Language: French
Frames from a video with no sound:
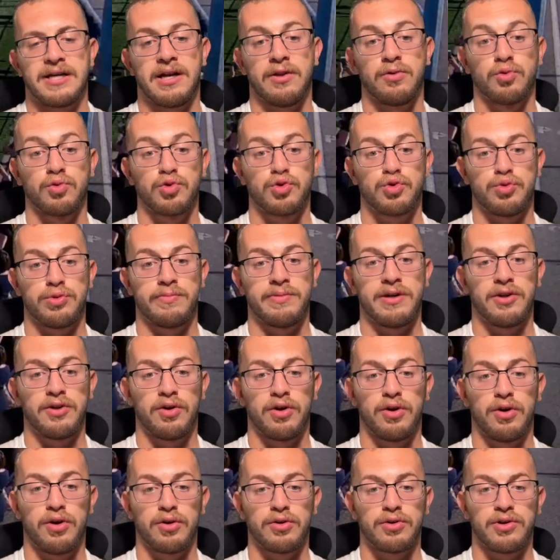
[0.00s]
donc, je suis bien dans
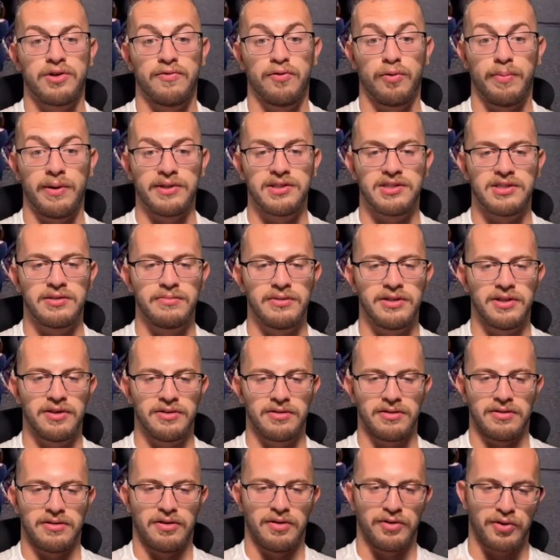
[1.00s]
l'angle, il faut pas être timide.
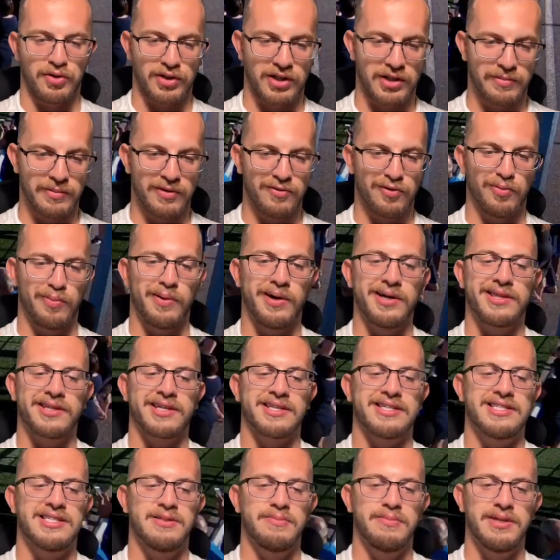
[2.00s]
Entre guillemets, il faut pas être
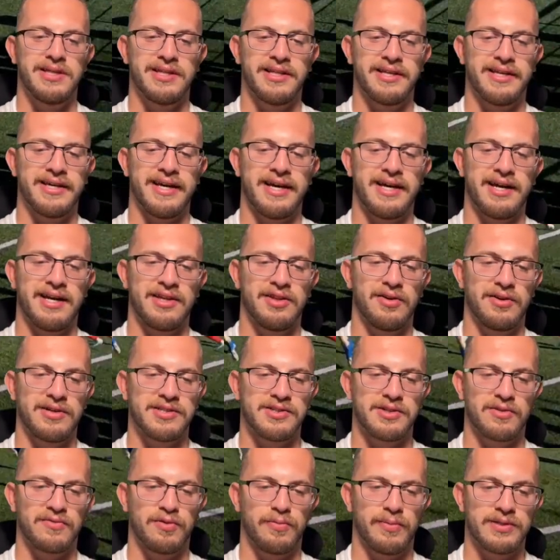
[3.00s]
timide et aller dans les
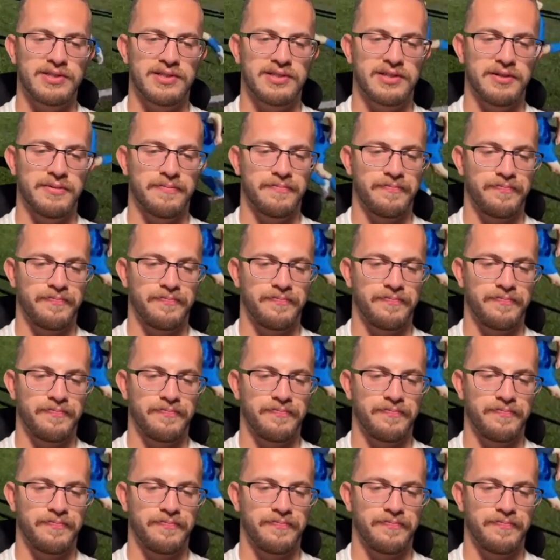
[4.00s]
angles, il faut pas hésiter.